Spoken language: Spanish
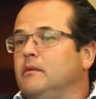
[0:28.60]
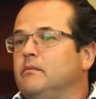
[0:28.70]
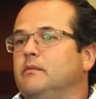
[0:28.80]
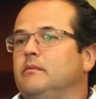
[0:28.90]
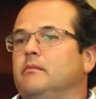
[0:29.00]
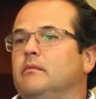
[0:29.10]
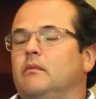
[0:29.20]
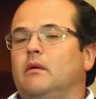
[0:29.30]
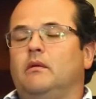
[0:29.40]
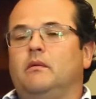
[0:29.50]
eh,
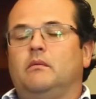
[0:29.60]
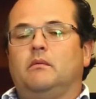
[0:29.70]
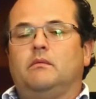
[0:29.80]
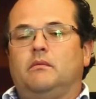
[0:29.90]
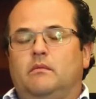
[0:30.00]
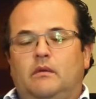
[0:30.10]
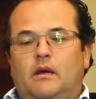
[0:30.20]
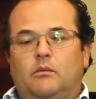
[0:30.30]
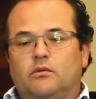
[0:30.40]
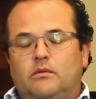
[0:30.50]

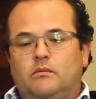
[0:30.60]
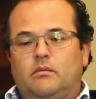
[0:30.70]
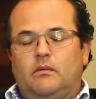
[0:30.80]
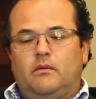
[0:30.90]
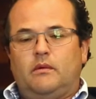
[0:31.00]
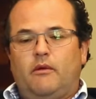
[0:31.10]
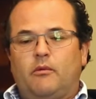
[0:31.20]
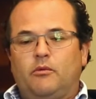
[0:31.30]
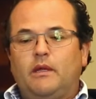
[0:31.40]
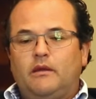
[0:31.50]
digamos,
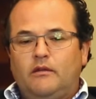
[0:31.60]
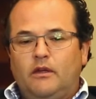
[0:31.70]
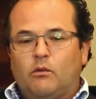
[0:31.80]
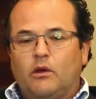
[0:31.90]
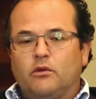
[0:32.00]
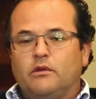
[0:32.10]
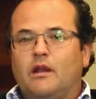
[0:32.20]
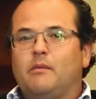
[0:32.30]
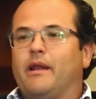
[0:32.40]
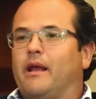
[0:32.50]
llevamos 25 años en
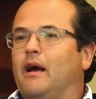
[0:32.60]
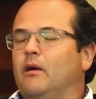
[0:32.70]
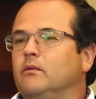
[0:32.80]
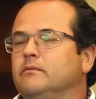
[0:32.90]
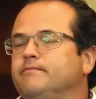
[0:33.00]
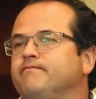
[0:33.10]
el mercado.